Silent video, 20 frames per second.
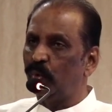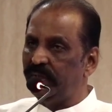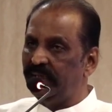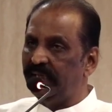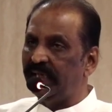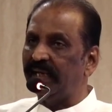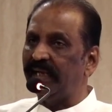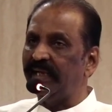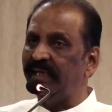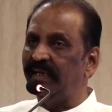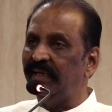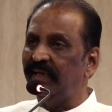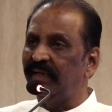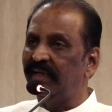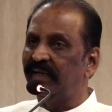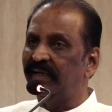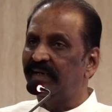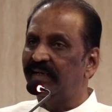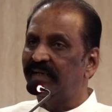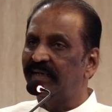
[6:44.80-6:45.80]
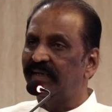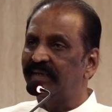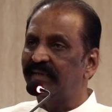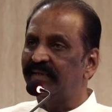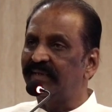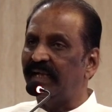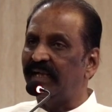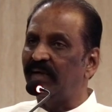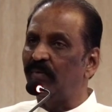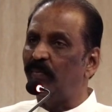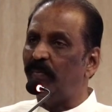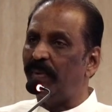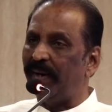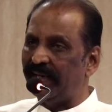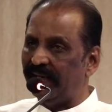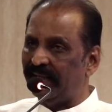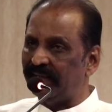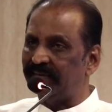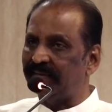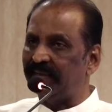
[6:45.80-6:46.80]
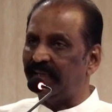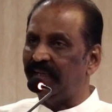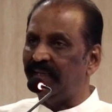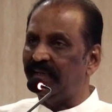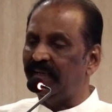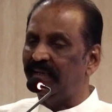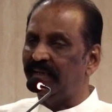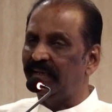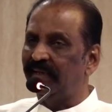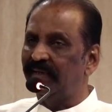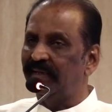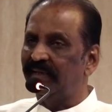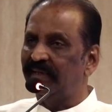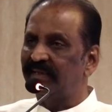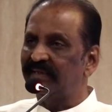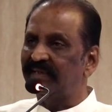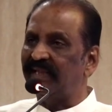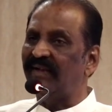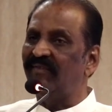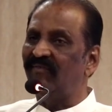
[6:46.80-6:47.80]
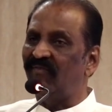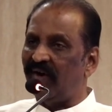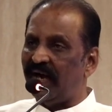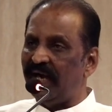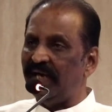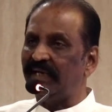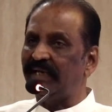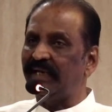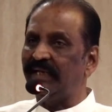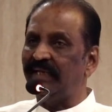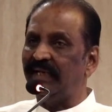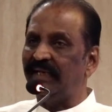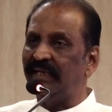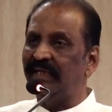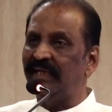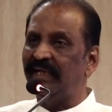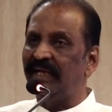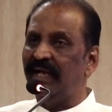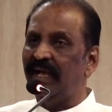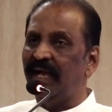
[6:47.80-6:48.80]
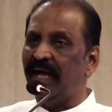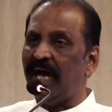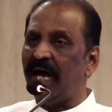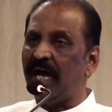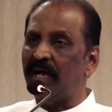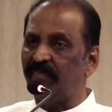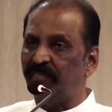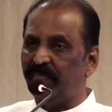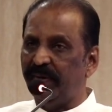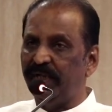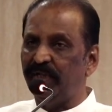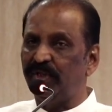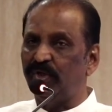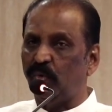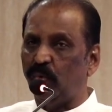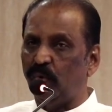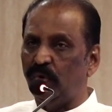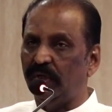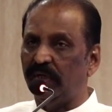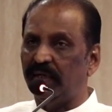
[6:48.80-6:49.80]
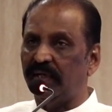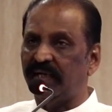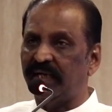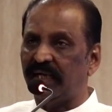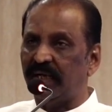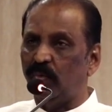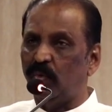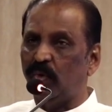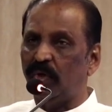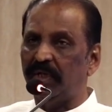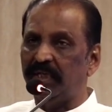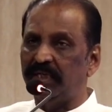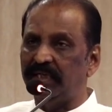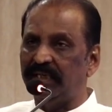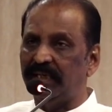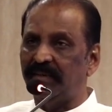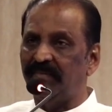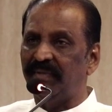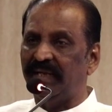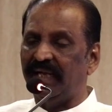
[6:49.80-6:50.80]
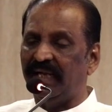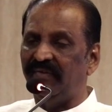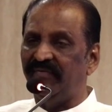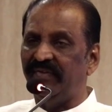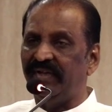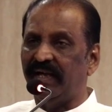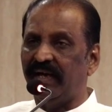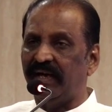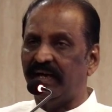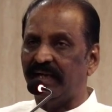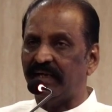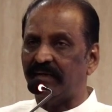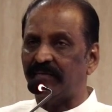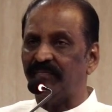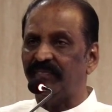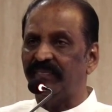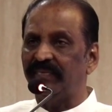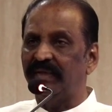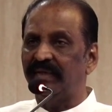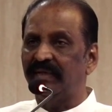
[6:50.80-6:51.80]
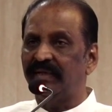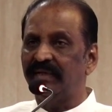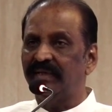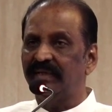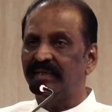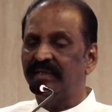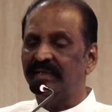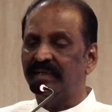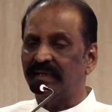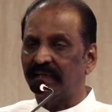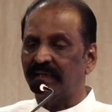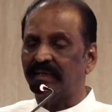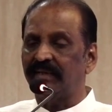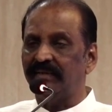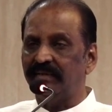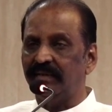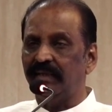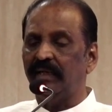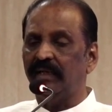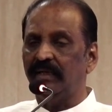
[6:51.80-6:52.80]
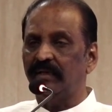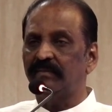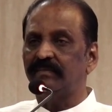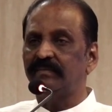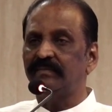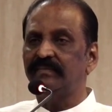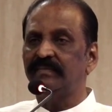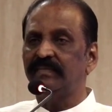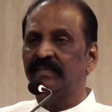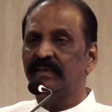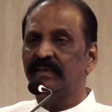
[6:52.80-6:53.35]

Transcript: உயிரை தன் பணத்தை தன் வாழ்க்கையை அர்ப்பணித்துக் கொண்டிருக்கிற ஒரு இளம் கல்வியாளர் எனக்கு தெரியும்